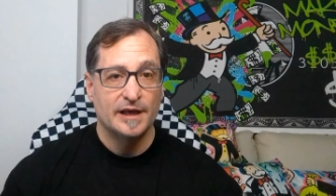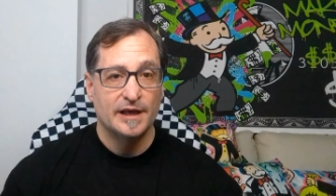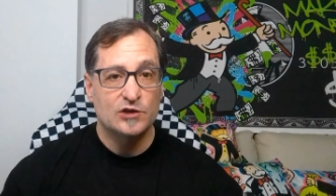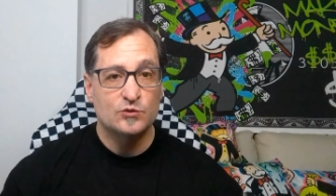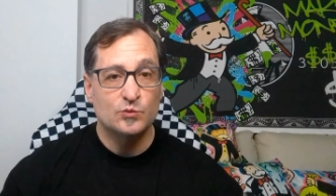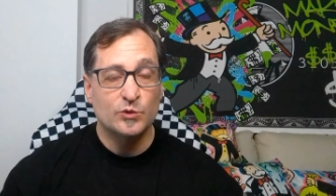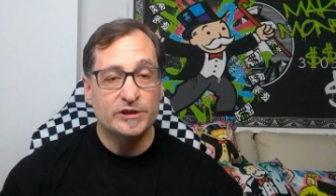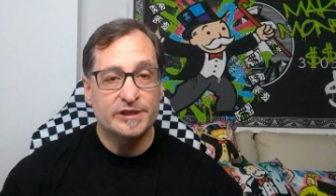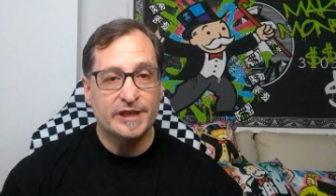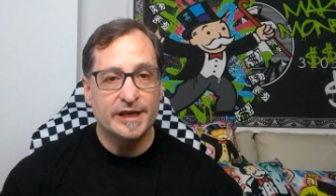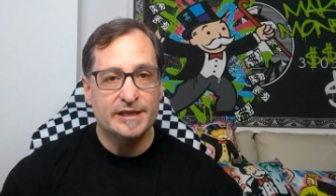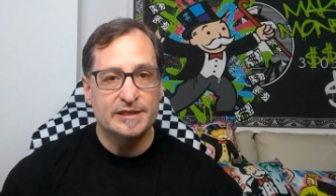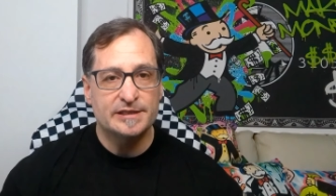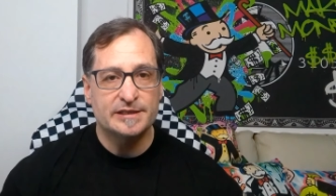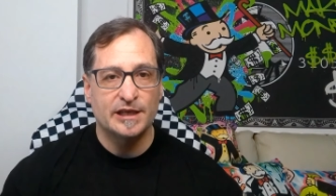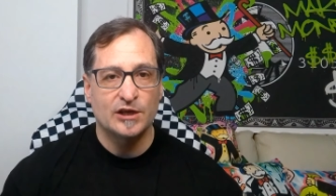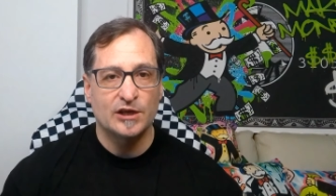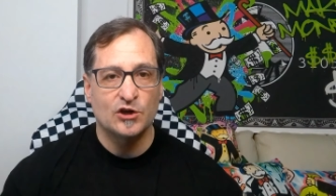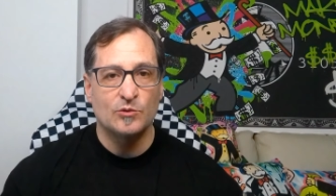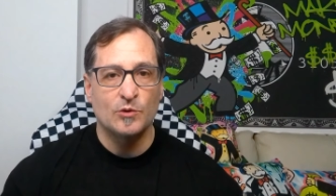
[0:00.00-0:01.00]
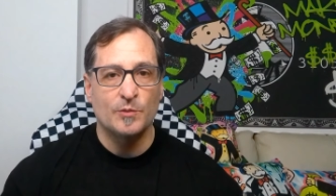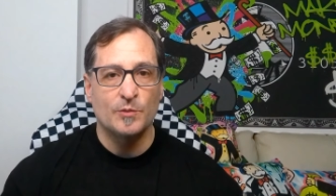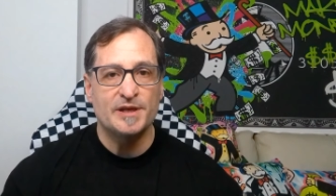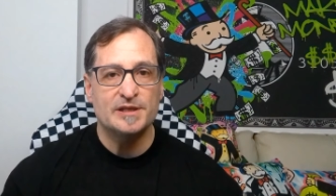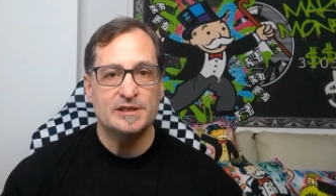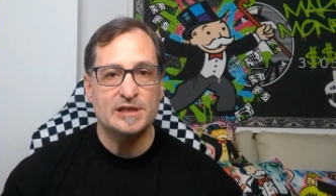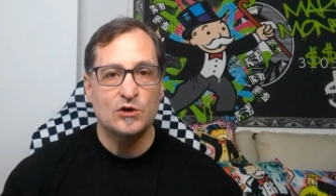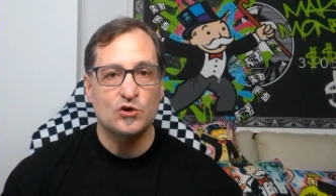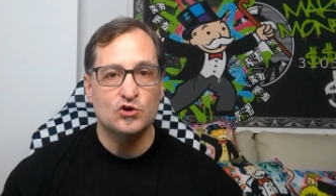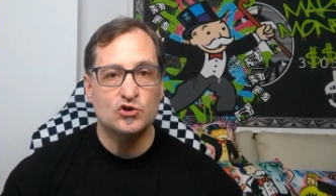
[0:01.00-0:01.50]
Es muy triste como
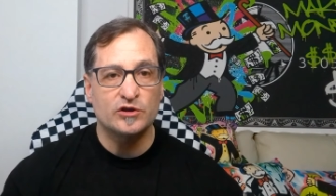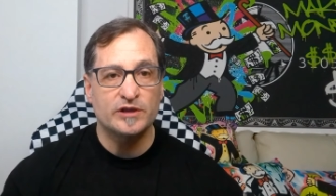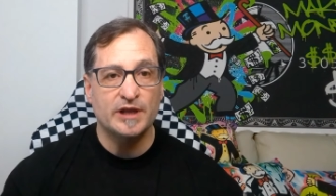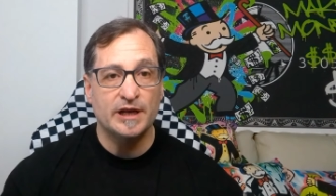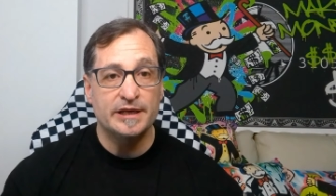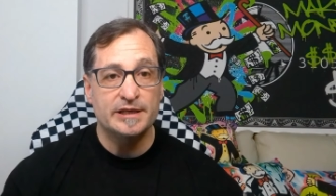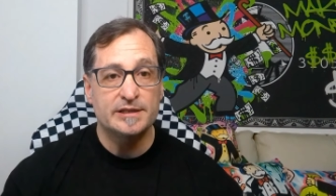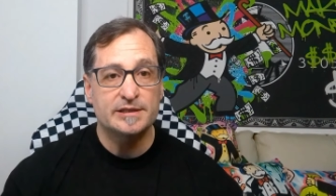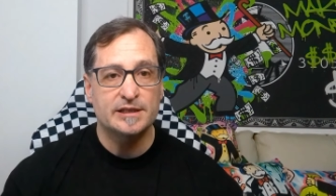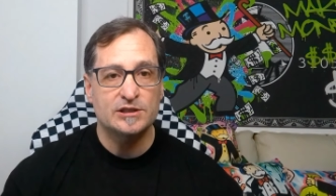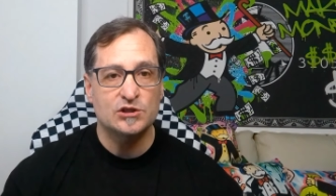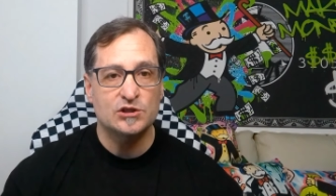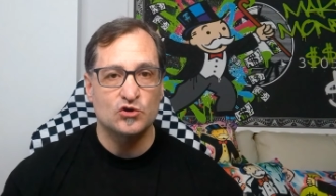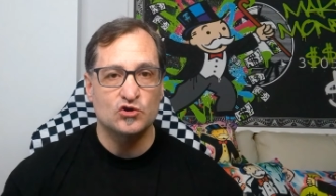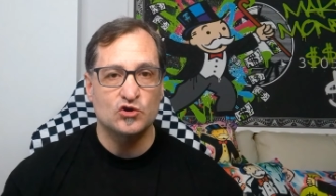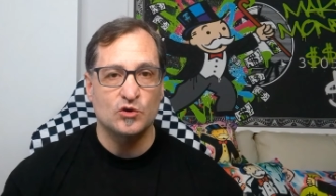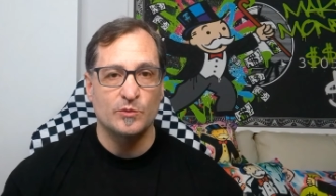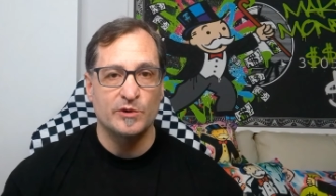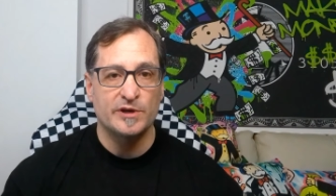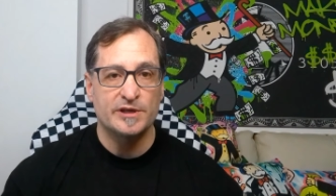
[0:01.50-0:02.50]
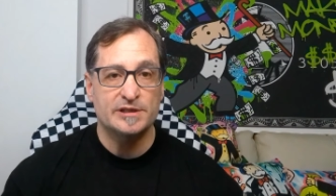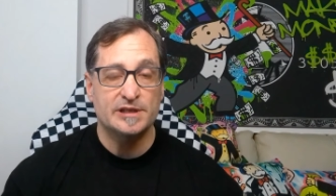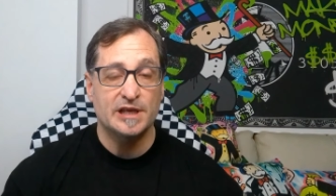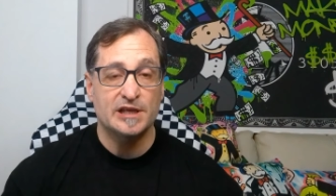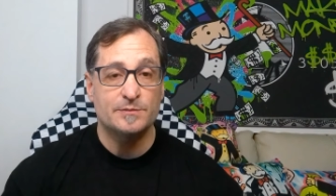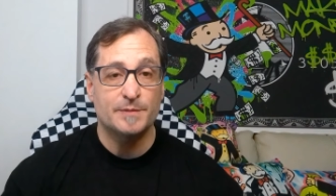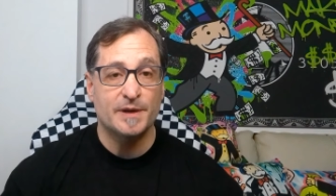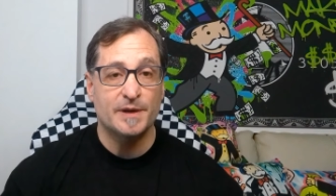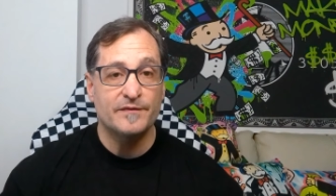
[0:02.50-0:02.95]
piensan los socialistas y los comunistas,